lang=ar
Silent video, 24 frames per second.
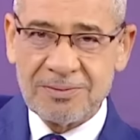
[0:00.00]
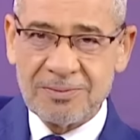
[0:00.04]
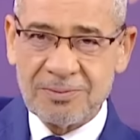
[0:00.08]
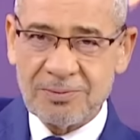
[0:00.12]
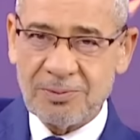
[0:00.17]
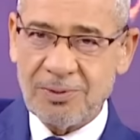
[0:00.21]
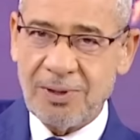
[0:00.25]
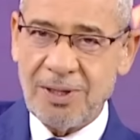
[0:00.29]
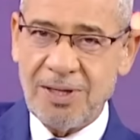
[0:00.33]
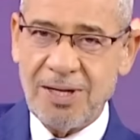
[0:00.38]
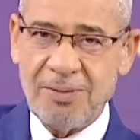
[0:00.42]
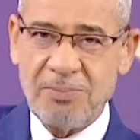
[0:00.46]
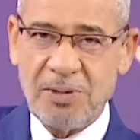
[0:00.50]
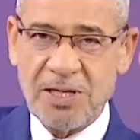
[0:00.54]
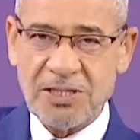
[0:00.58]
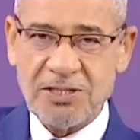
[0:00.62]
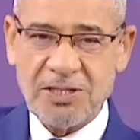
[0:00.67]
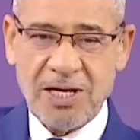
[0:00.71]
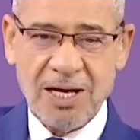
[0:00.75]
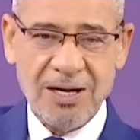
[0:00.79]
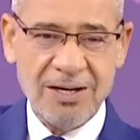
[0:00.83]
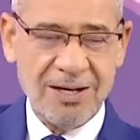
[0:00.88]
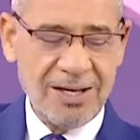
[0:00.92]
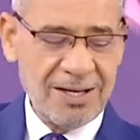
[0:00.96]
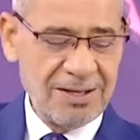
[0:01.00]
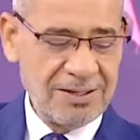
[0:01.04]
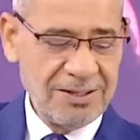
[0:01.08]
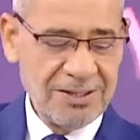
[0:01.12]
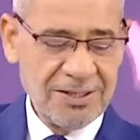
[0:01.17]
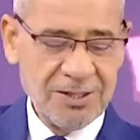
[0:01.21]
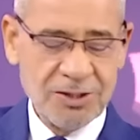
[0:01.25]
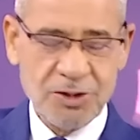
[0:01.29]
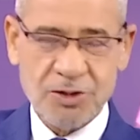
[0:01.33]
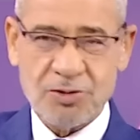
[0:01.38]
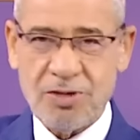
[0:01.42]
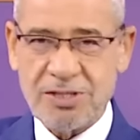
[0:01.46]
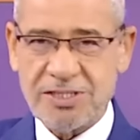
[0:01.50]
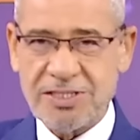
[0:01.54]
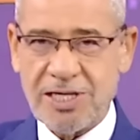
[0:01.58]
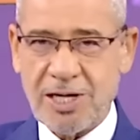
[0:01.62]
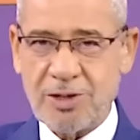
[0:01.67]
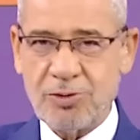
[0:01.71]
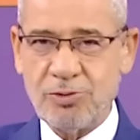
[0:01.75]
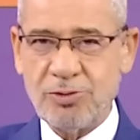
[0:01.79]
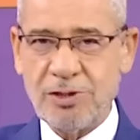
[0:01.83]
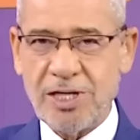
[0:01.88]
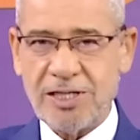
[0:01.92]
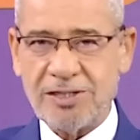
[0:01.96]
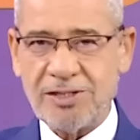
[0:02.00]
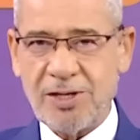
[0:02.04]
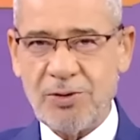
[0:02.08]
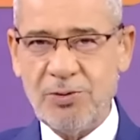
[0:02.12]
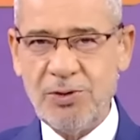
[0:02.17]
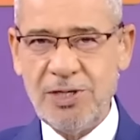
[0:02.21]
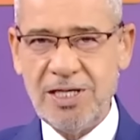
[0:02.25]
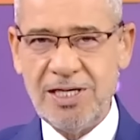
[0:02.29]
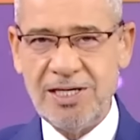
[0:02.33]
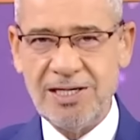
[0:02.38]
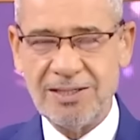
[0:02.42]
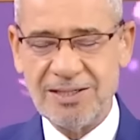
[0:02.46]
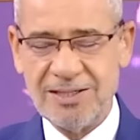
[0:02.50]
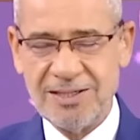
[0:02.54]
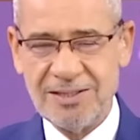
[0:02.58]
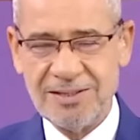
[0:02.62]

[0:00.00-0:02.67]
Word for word: والله ما شاء الله شو الزغروطه الطويله